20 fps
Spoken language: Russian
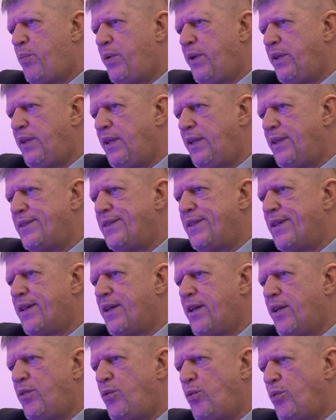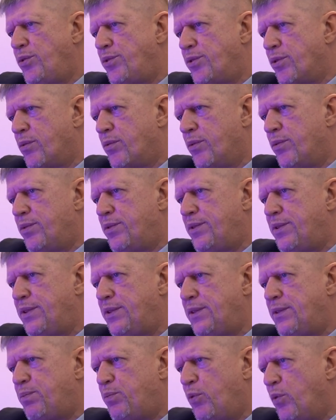претензия к Катющику.
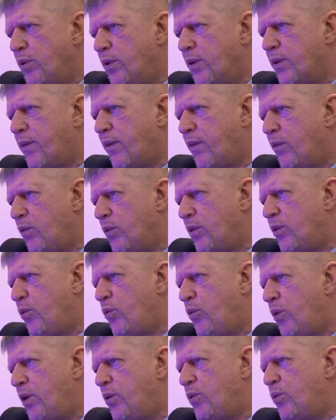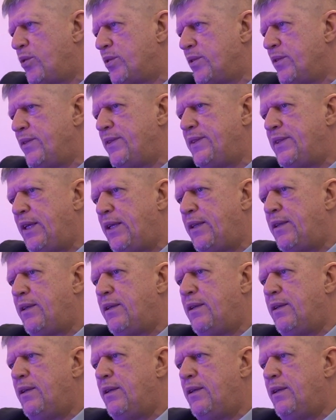Спутник его теории должен висеть